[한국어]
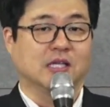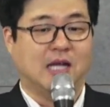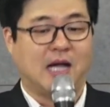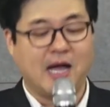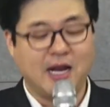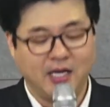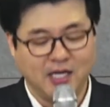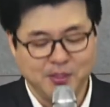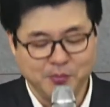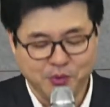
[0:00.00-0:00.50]

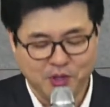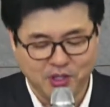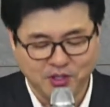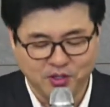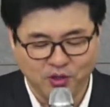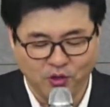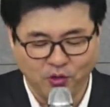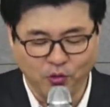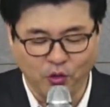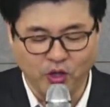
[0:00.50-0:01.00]

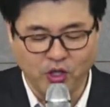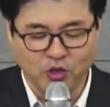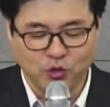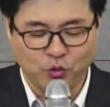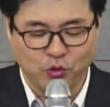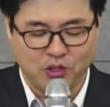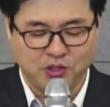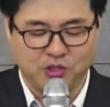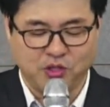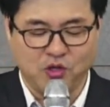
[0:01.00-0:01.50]
하나님께서 너희를
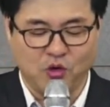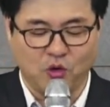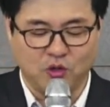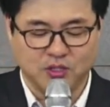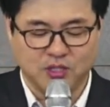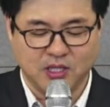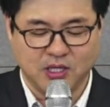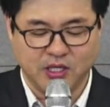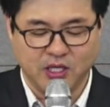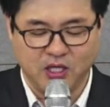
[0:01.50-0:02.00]
통해서
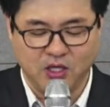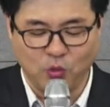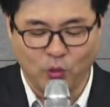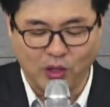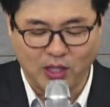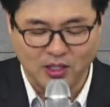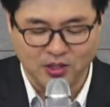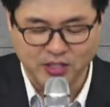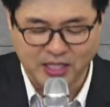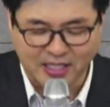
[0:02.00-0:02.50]
역사하기를
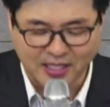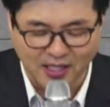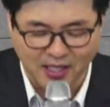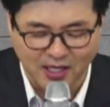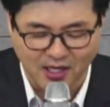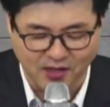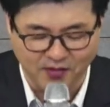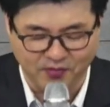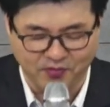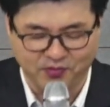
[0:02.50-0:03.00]

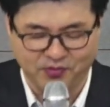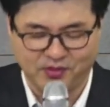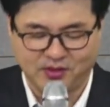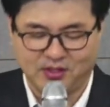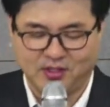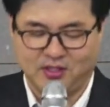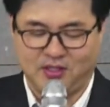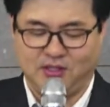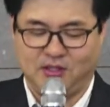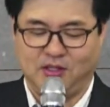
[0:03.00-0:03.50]
원하니까
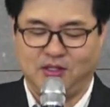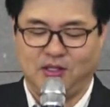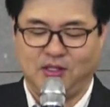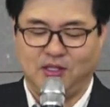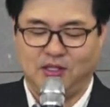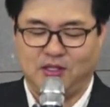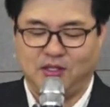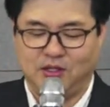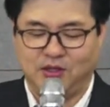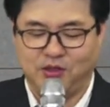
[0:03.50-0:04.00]

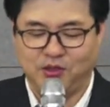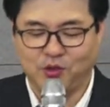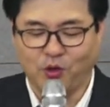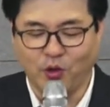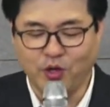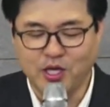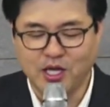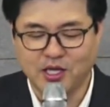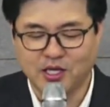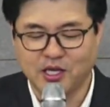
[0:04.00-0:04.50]

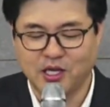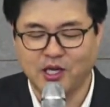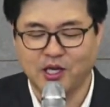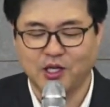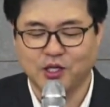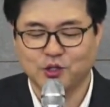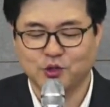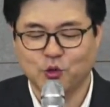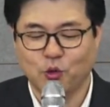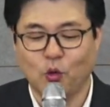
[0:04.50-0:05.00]

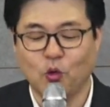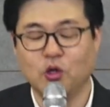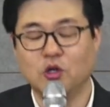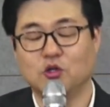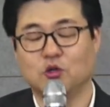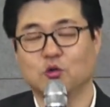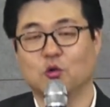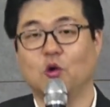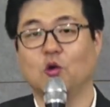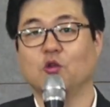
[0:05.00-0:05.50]
너희에게 소원을
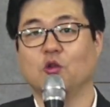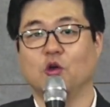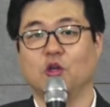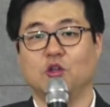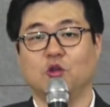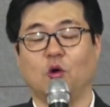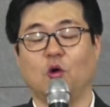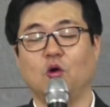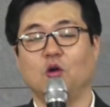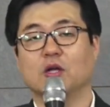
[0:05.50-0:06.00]
두고
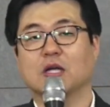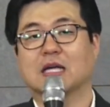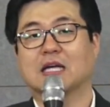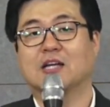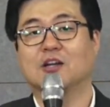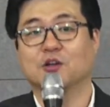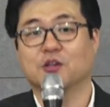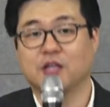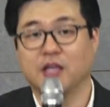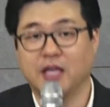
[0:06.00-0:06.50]
너희도
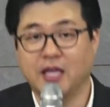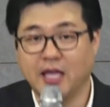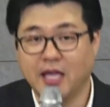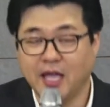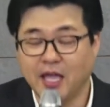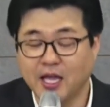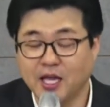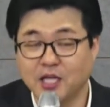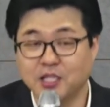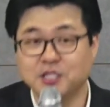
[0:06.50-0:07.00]
그렇게
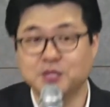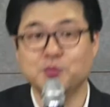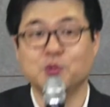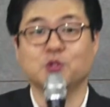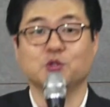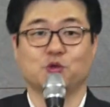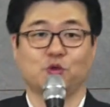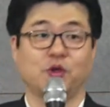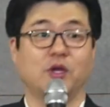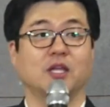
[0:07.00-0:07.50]

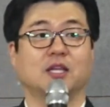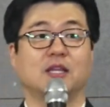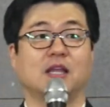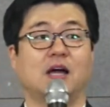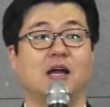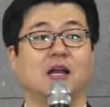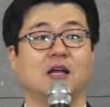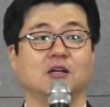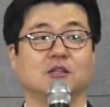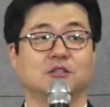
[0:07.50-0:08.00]
행했으면
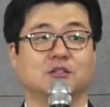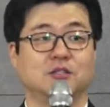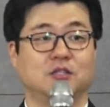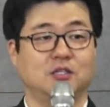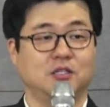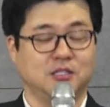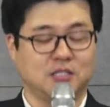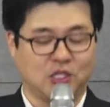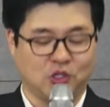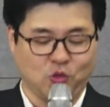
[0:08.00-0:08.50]
좋겠다라는
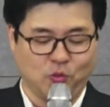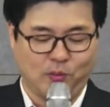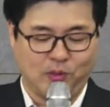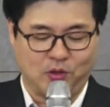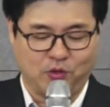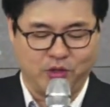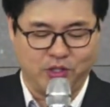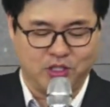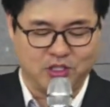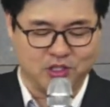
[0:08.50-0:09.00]
것을 사도
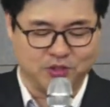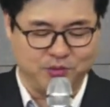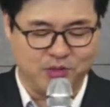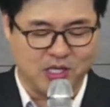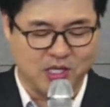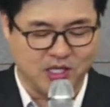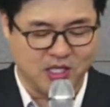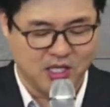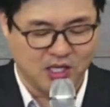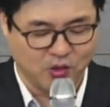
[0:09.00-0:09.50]
바울이 지금
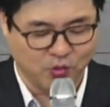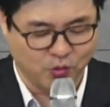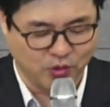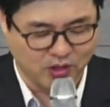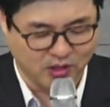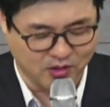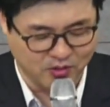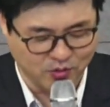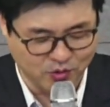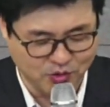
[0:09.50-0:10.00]
이야기하고
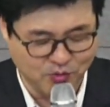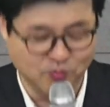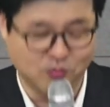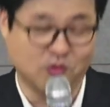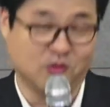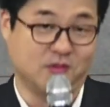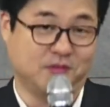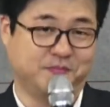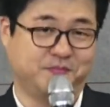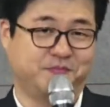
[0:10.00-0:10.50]
있다는
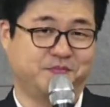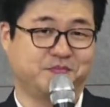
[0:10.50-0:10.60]
것입니다.